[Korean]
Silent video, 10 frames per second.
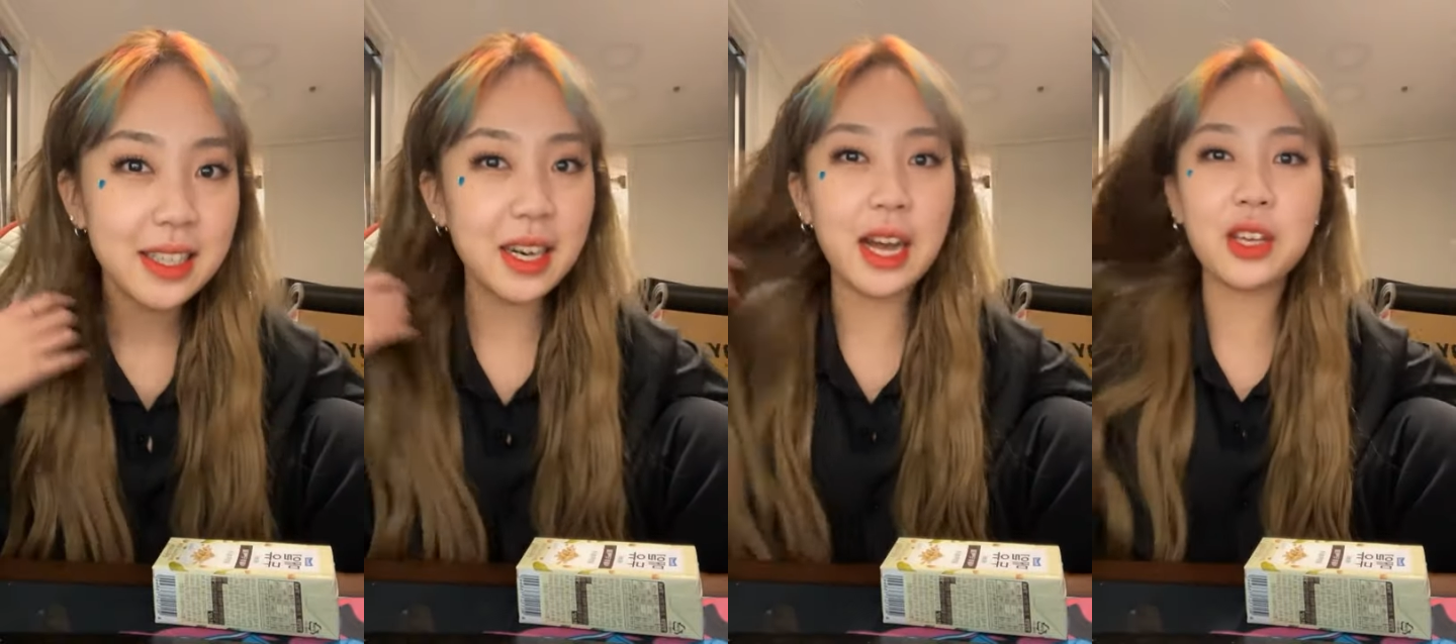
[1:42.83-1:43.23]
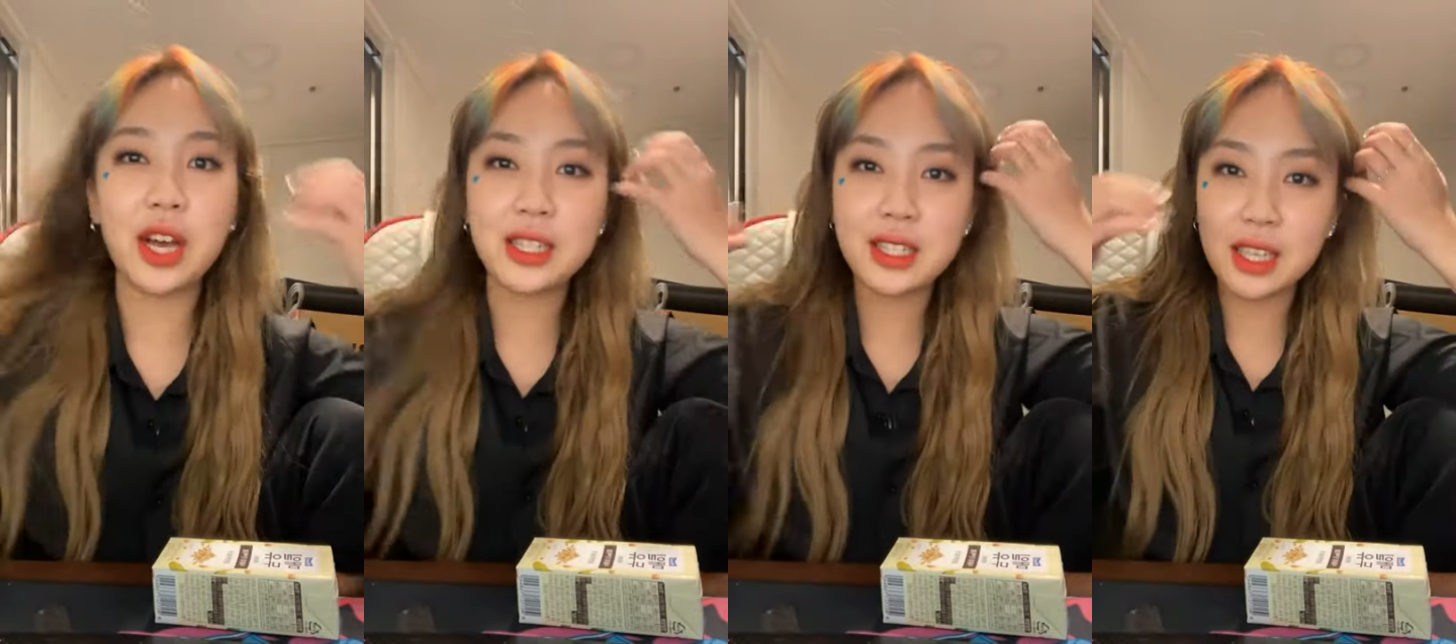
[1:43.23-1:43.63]

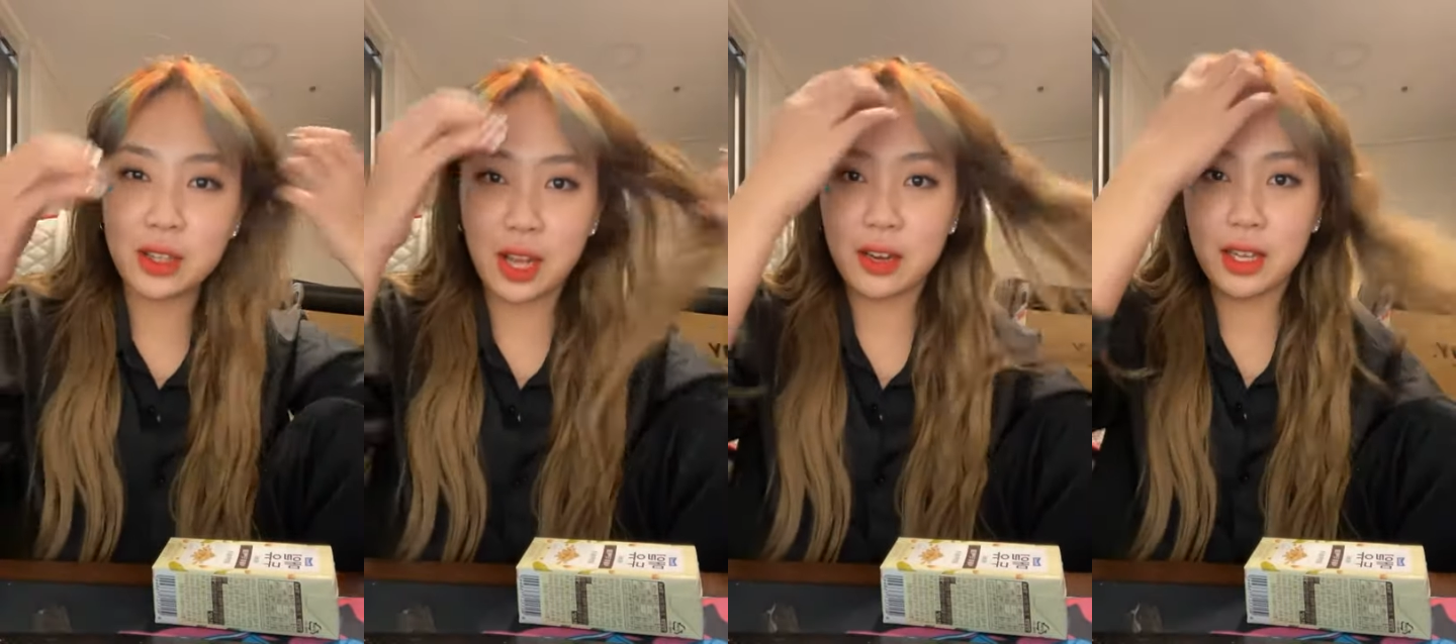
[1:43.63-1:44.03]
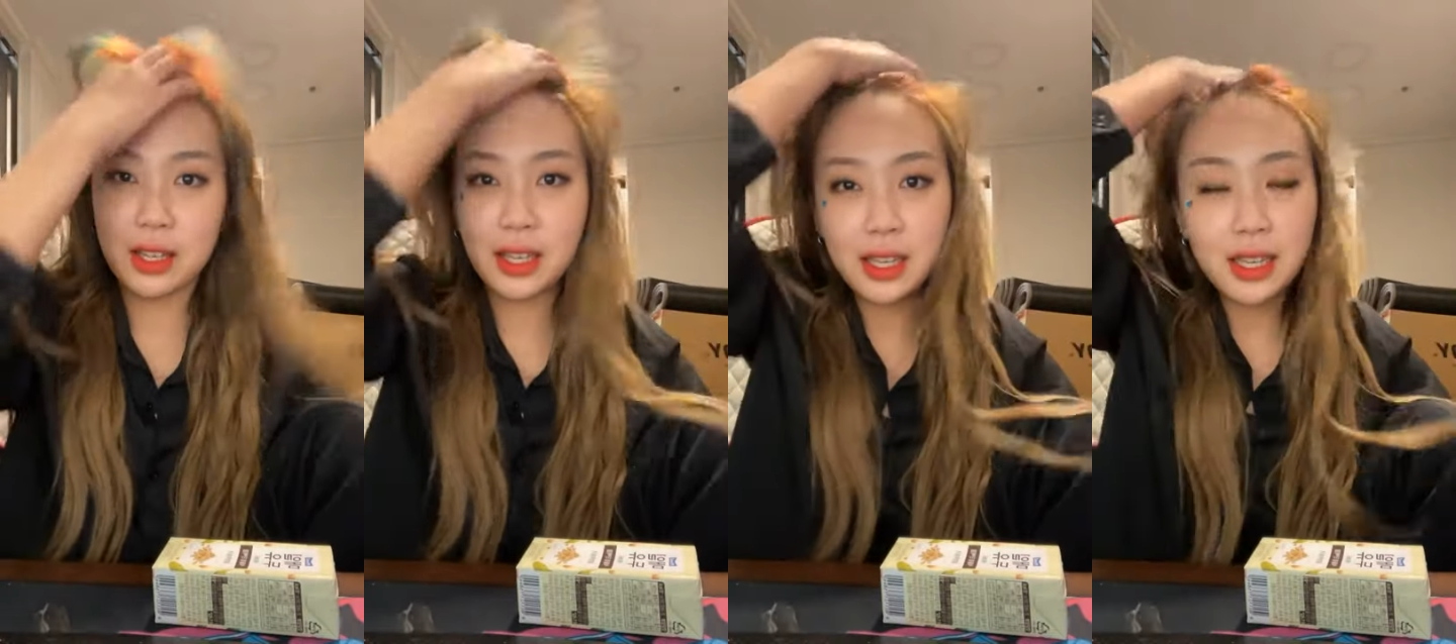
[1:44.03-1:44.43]
안경 안 쓰는 게 나은 것
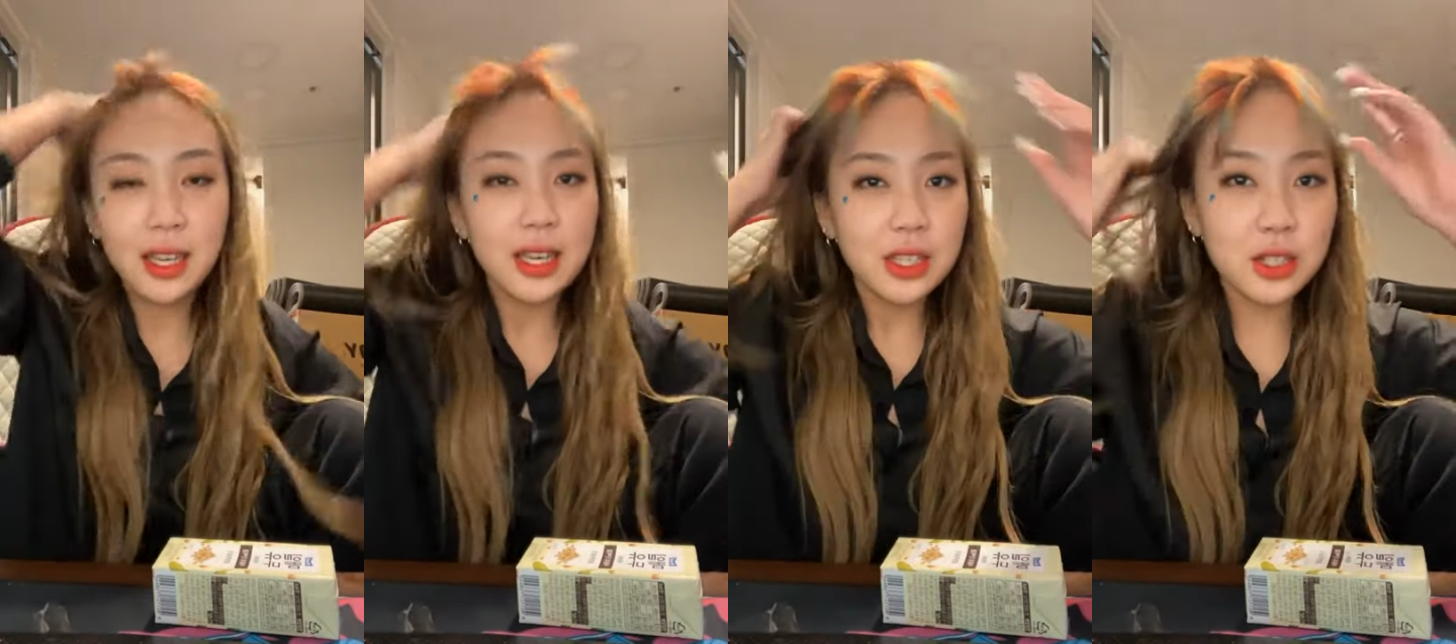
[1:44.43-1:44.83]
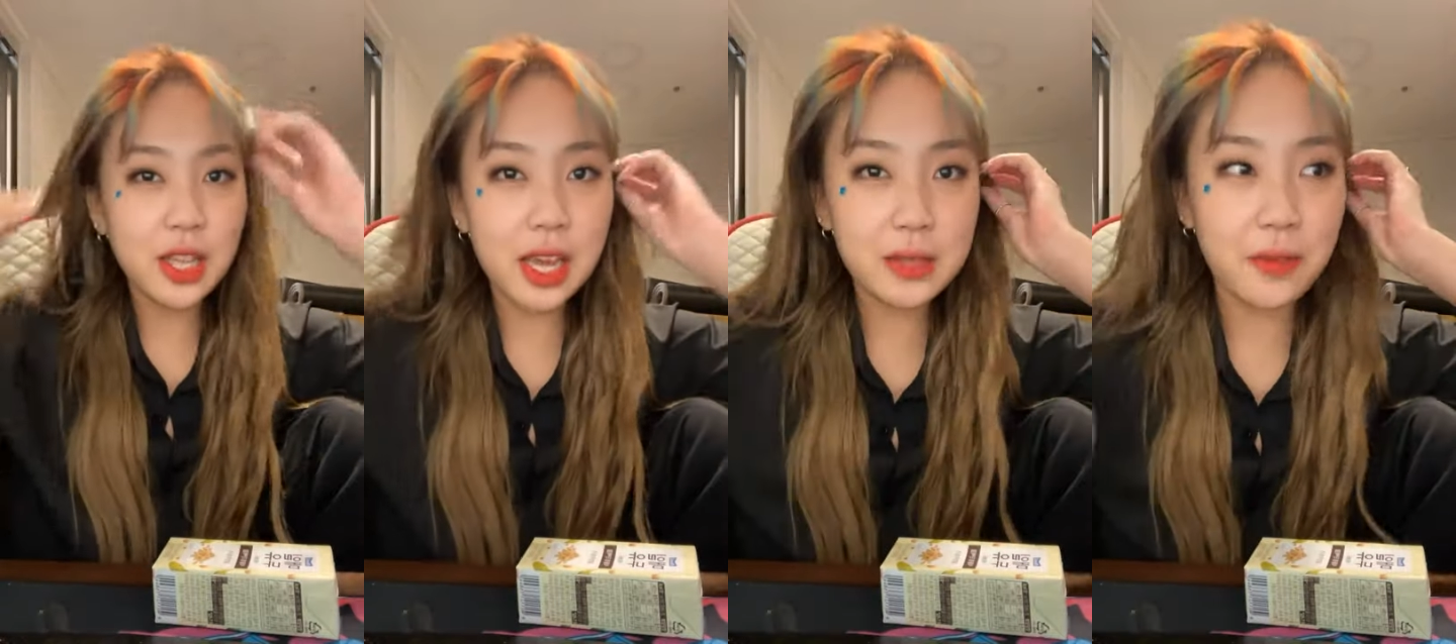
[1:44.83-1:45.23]
같다.
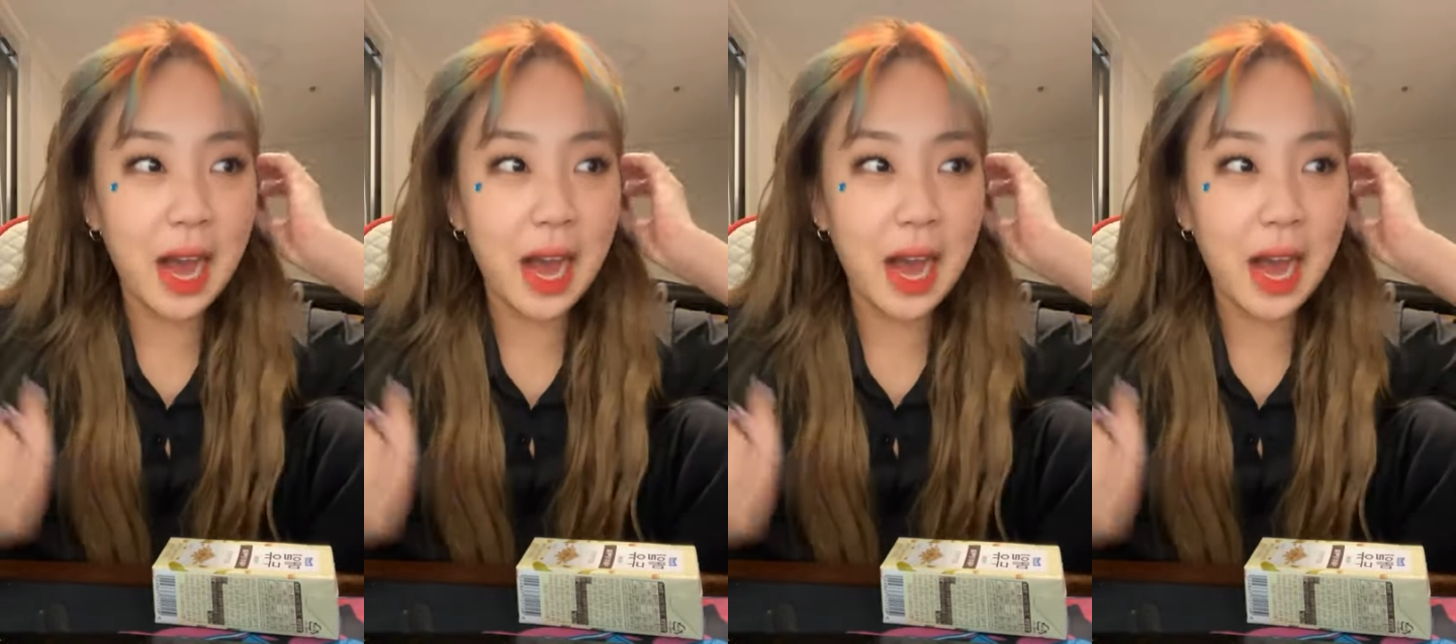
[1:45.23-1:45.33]
Today's